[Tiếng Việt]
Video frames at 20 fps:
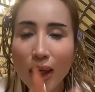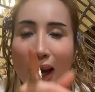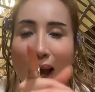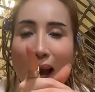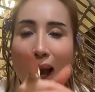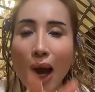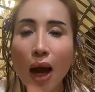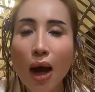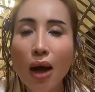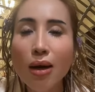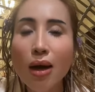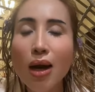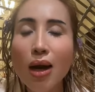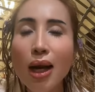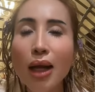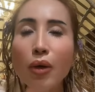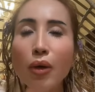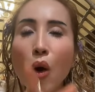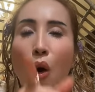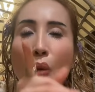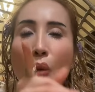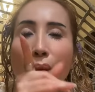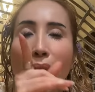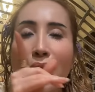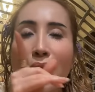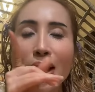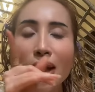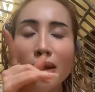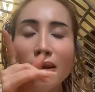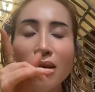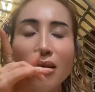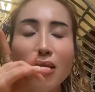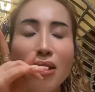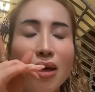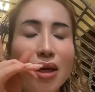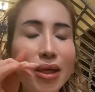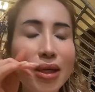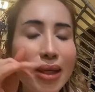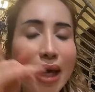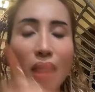là ở đó là đồ biển là
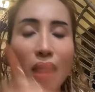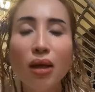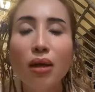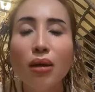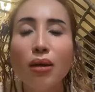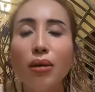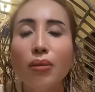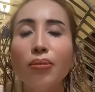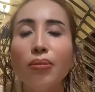tươi nhất